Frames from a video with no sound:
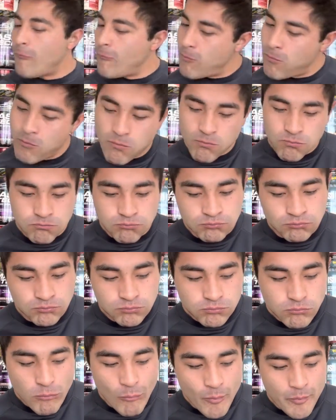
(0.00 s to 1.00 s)
Mm.
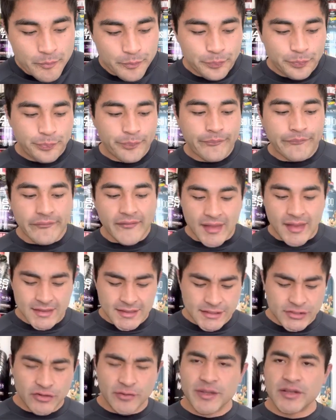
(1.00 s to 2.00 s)

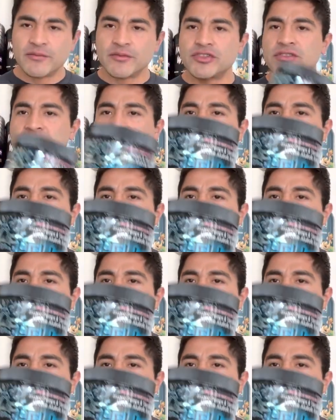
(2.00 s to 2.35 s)
Les recomiendo mucho